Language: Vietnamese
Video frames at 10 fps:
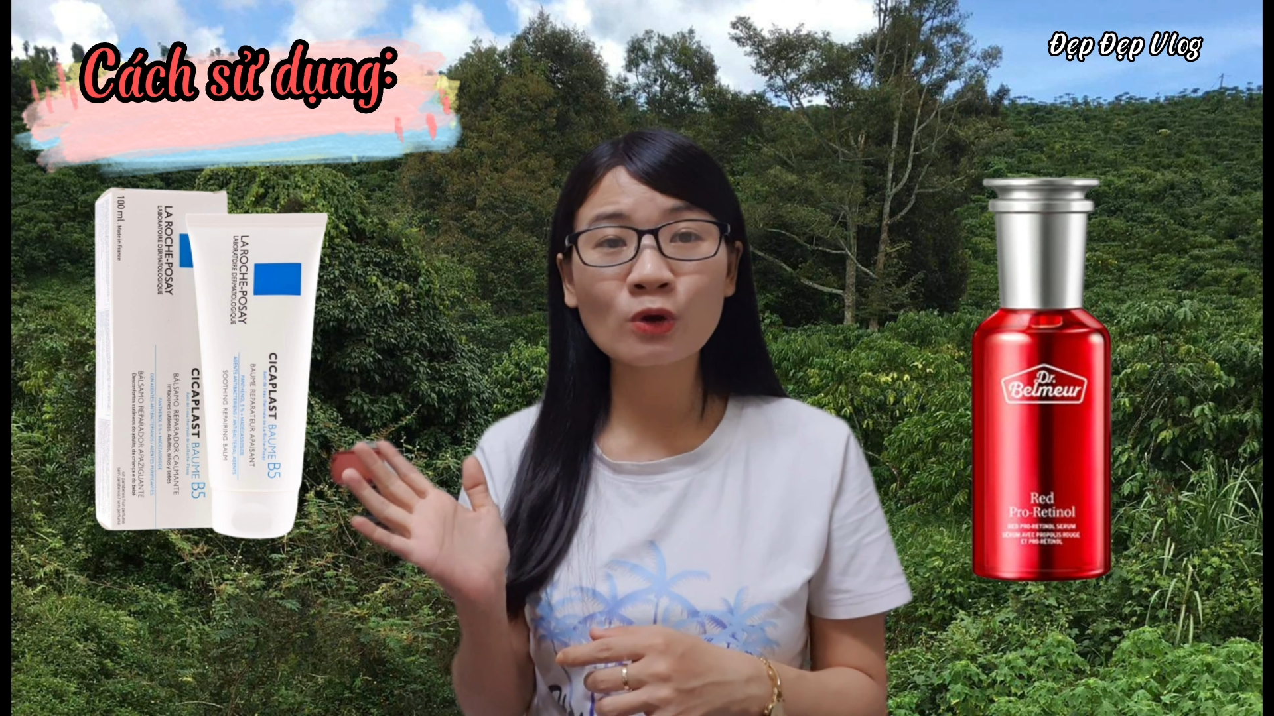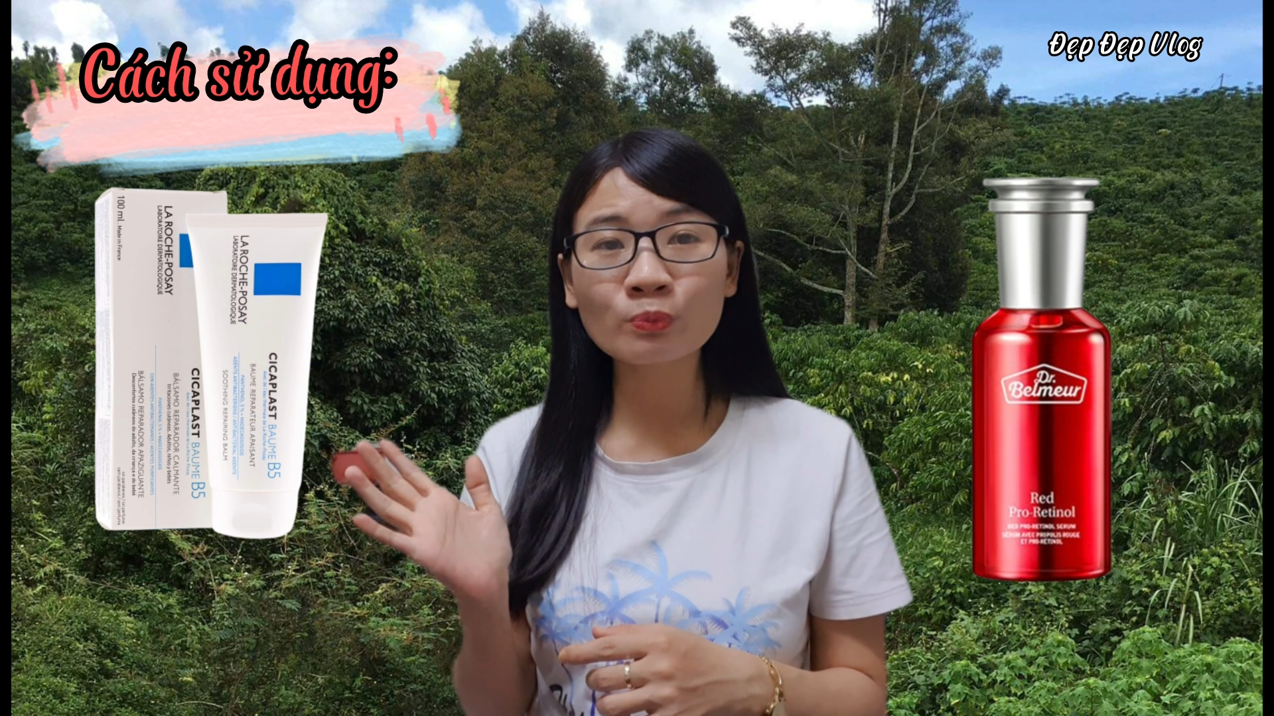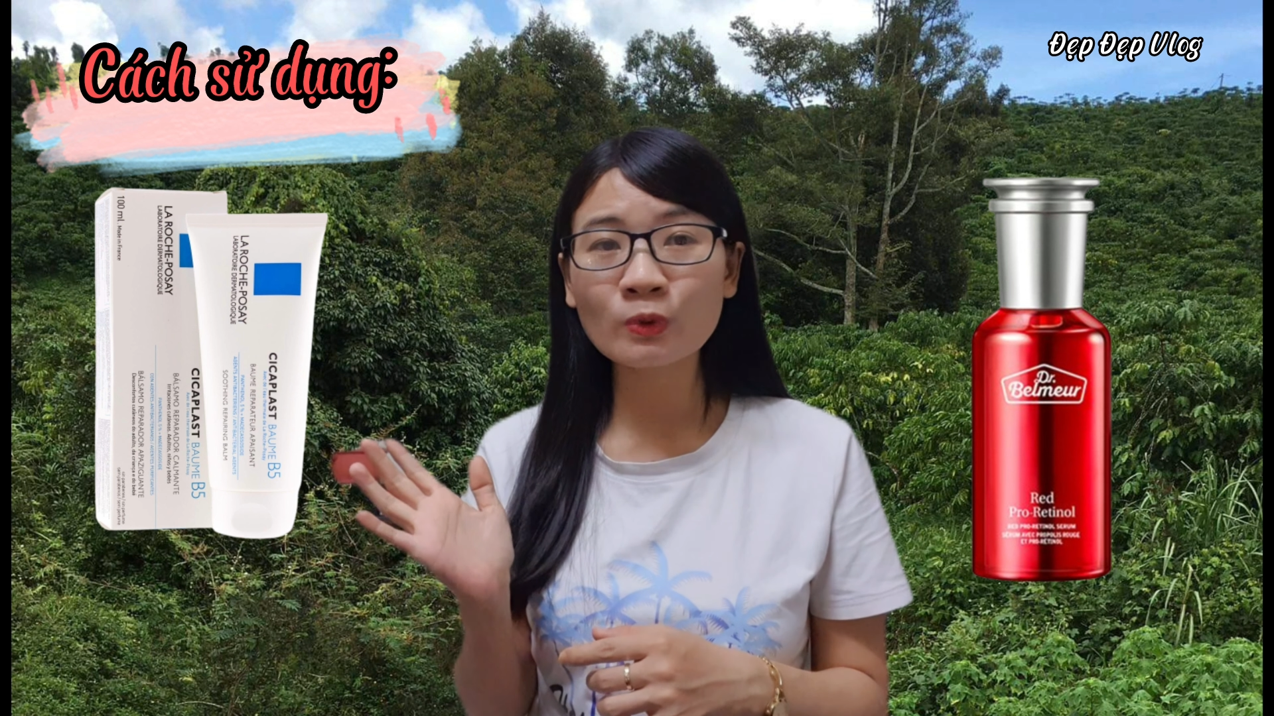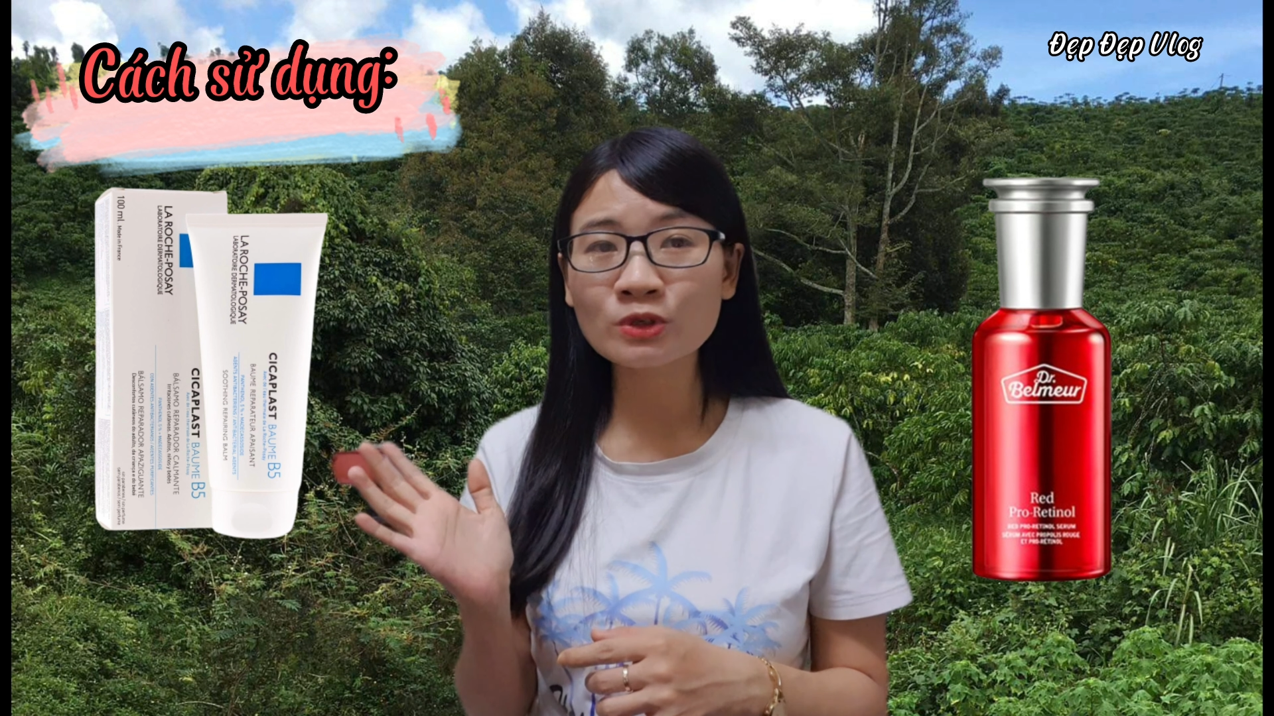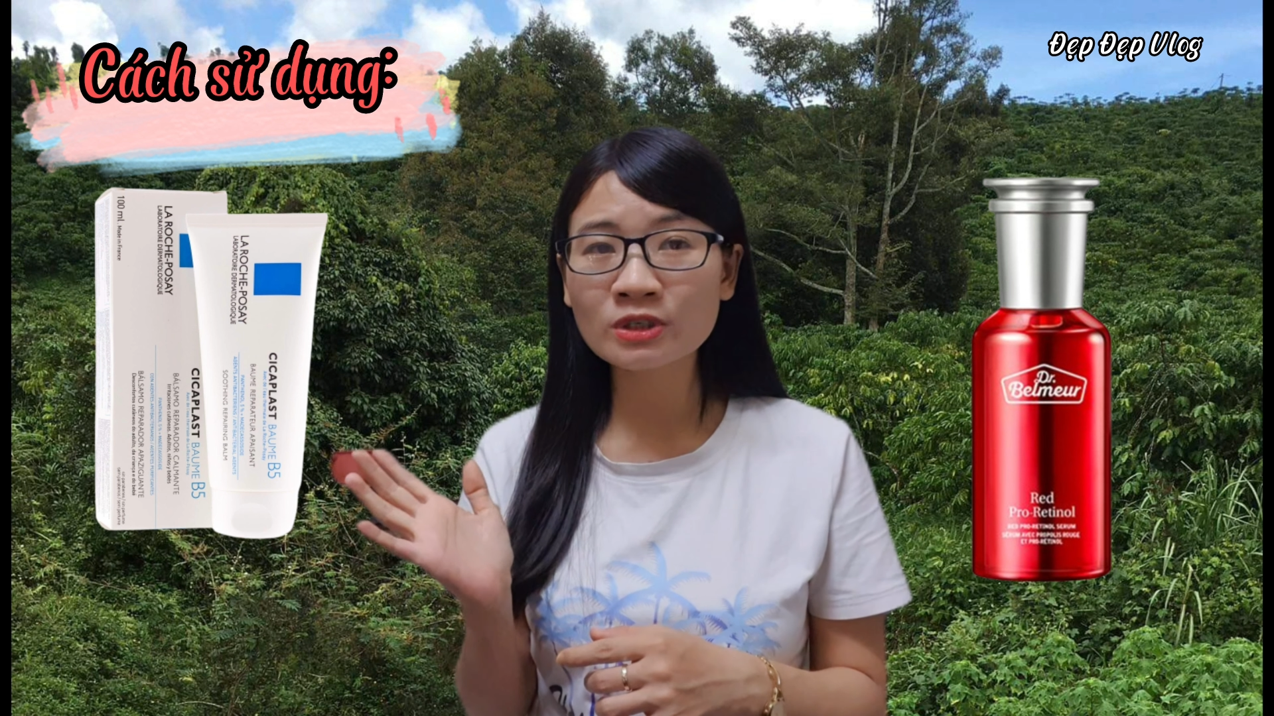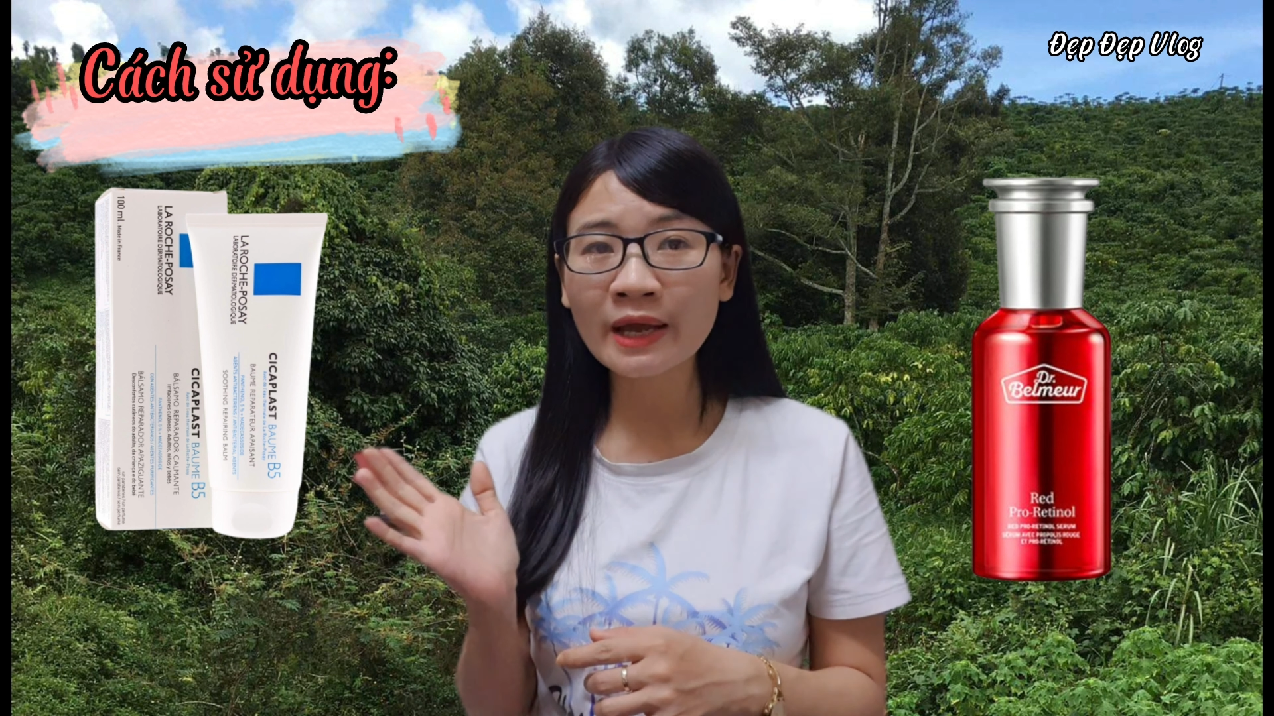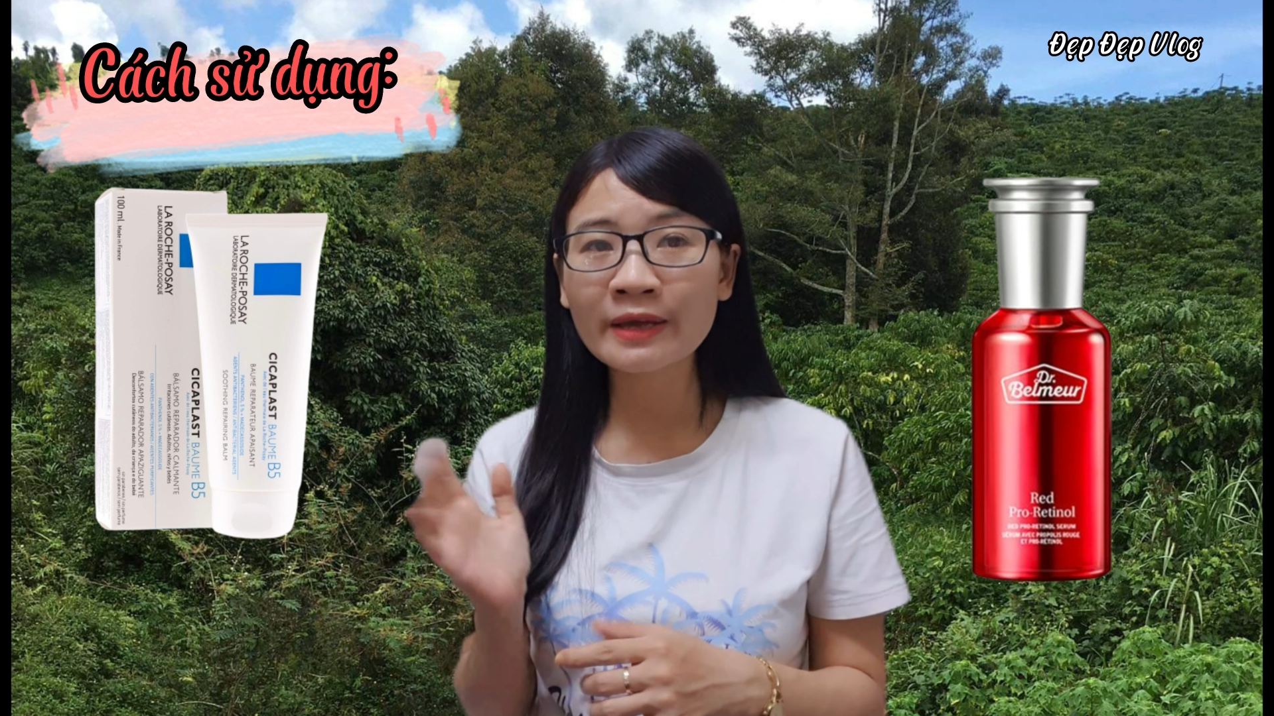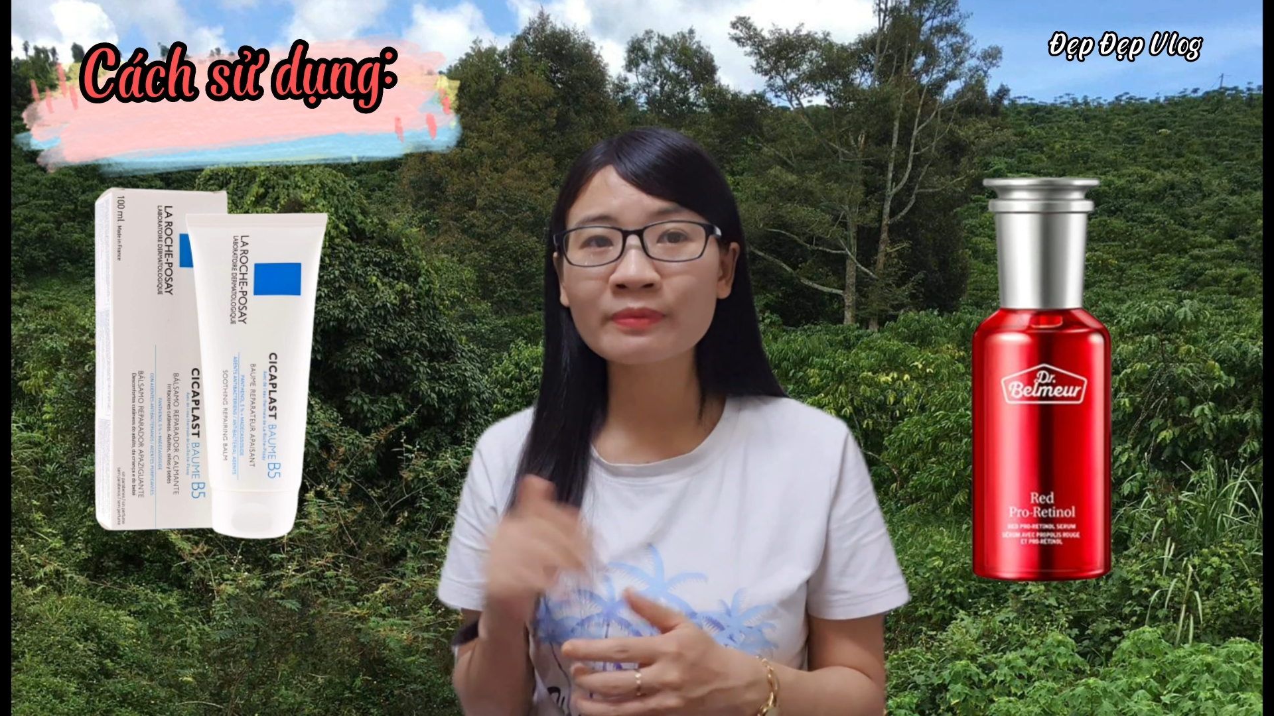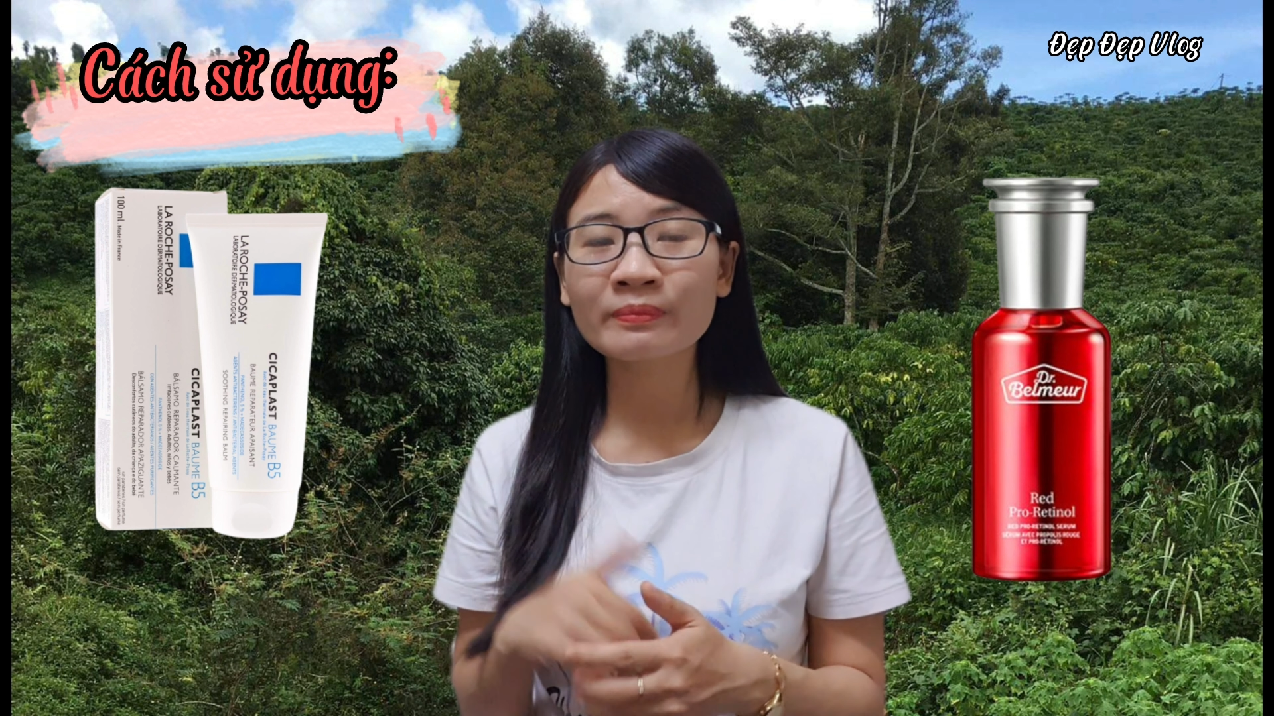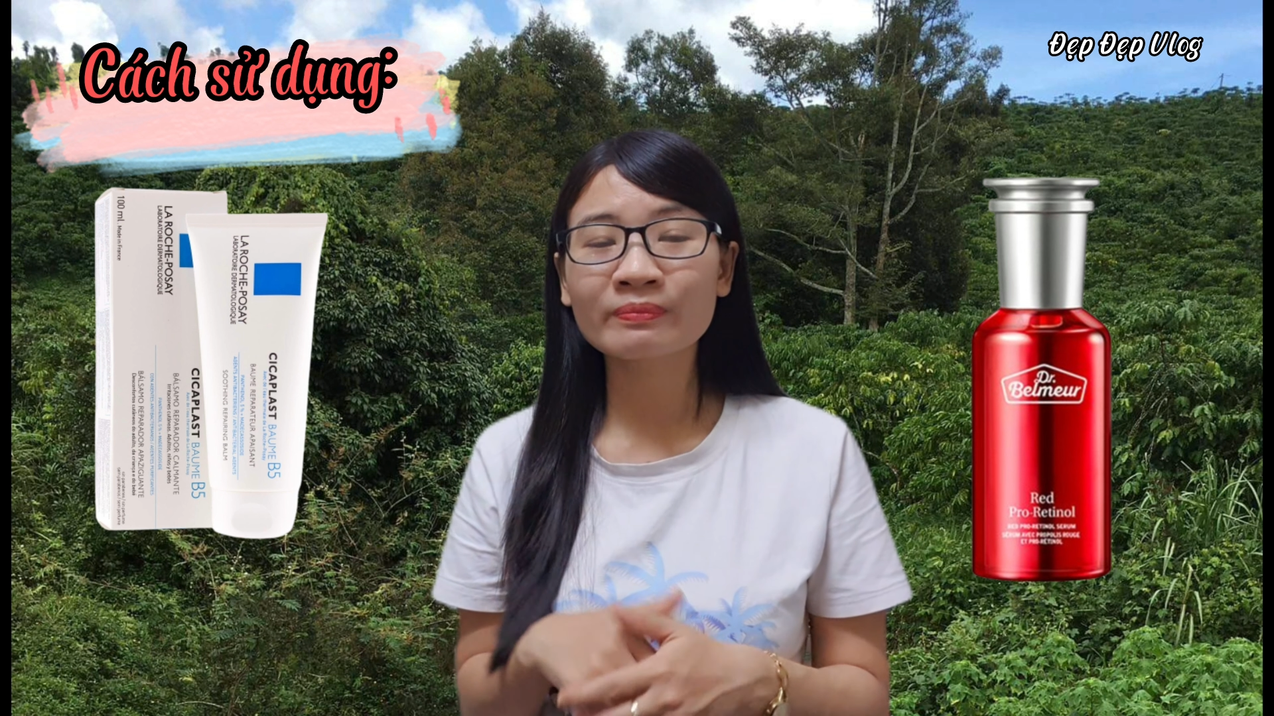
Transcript: Roche-Posay